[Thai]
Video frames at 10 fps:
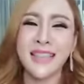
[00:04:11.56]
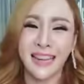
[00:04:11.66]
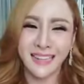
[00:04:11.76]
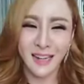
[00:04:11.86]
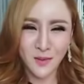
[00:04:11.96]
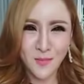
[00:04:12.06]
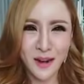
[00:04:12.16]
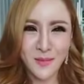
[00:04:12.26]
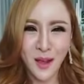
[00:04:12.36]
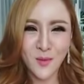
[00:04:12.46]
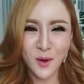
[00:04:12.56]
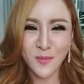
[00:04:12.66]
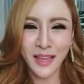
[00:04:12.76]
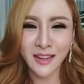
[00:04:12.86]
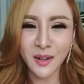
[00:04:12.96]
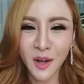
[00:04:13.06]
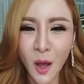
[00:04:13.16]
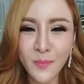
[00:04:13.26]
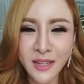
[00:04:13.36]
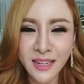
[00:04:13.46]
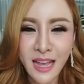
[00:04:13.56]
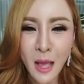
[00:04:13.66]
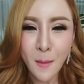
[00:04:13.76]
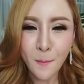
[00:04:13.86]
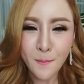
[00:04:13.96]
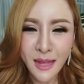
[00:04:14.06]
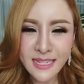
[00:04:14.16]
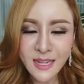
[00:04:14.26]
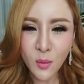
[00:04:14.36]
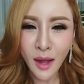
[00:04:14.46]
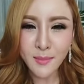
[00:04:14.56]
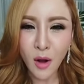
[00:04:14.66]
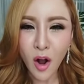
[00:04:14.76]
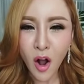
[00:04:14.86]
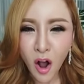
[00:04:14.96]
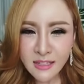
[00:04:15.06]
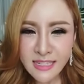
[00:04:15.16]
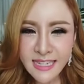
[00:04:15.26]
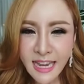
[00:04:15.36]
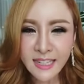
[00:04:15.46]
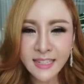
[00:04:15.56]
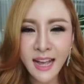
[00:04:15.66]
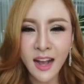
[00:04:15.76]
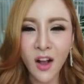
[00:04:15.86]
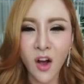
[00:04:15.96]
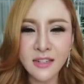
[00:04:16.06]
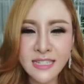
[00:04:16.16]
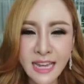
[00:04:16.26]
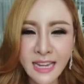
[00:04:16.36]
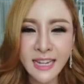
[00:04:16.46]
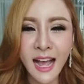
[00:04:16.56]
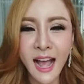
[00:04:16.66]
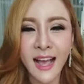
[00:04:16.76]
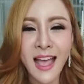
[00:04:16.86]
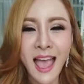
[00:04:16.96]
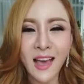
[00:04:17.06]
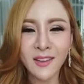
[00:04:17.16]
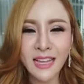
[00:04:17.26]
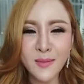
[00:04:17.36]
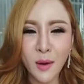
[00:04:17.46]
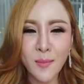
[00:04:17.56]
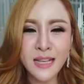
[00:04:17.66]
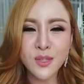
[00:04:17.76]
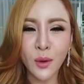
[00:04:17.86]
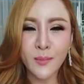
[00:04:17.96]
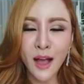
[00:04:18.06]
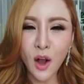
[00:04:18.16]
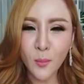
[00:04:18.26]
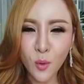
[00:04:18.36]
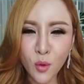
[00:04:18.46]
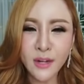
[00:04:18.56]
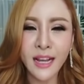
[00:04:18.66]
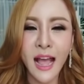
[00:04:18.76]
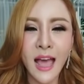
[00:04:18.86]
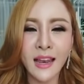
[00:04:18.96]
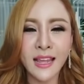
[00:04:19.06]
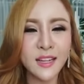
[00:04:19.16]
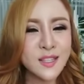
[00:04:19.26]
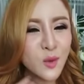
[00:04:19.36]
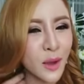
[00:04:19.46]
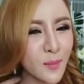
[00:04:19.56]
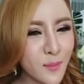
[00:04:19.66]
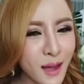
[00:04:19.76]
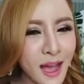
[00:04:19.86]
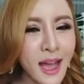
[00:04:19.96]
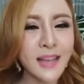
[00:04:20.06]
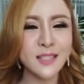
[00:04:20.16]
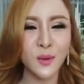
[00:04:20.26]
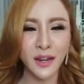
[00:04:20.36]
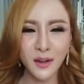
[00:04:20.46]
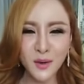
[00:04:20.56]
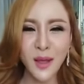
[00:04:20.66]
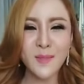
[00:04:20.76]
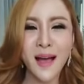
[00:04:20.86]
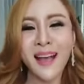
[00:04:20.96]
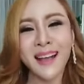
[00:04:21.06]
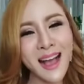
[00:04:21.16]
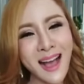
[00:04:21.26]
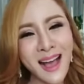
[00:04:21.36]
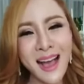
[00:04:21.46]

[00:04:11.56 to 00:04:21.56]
ร็จนะคะต้องเปิดเพลงวนไปอีกรอบหนึ่งเบนจวันบอกของจริงค่ะของจริงค่ะ แอลลี่บอกแม่สวยมากขอบคุณนะคะ แอลลี่ก็สวยมากสวยแล้วรวยมากค่ะ